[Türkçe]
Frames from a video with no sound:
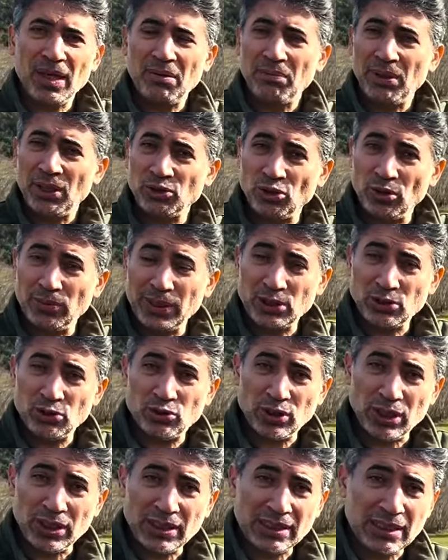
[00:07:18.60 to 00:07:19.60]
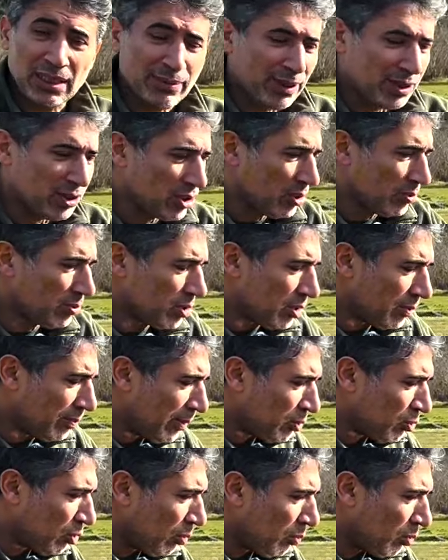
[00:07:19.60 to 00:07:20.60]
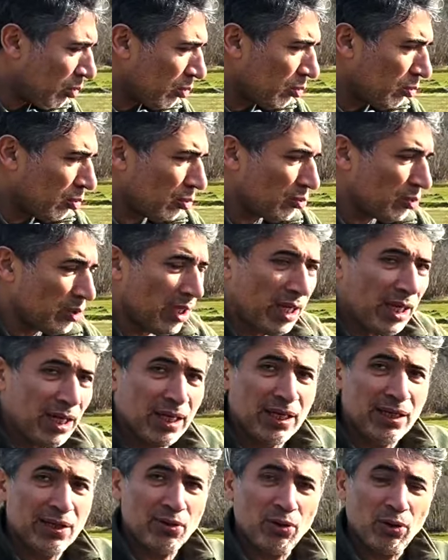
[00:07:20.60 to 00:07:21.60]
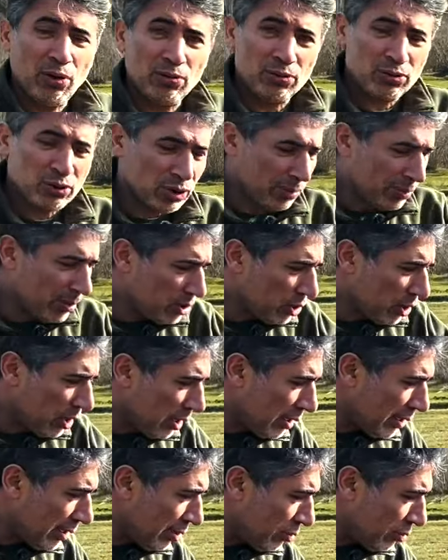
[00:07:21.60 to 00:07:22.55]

Peugeot 508'de başlamıştı. Peugeot bu konuda oldukça başarılı